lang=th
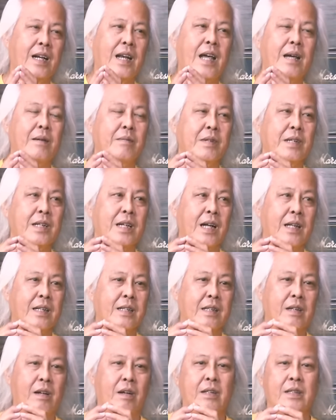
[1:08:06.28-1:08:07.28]
แรกๆเหมือนกัน
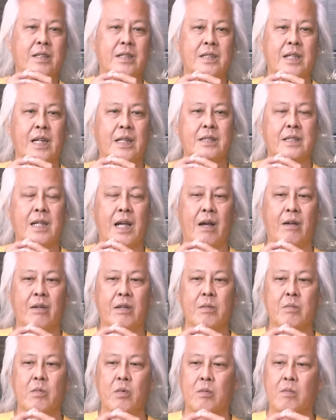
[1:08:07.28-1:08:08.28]
ก่อนที่แจ็คซาว
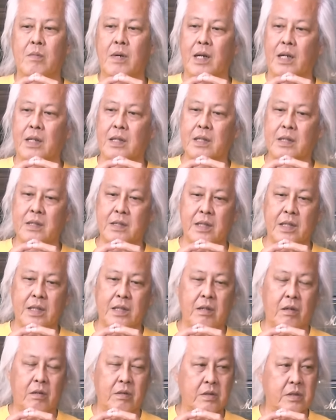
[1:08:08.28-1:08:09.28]
น์ในบุกเบิกเรื่องดิ
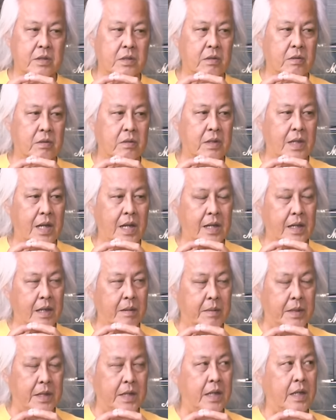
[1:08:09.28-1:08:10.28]
จิตอลโซลคนแรกใน
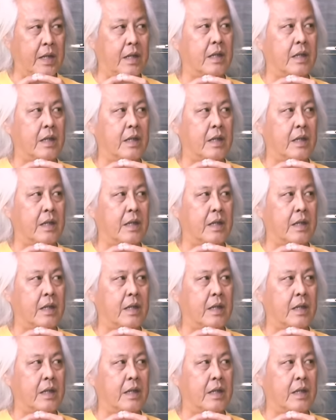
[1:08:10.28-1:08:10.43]
ประเทศ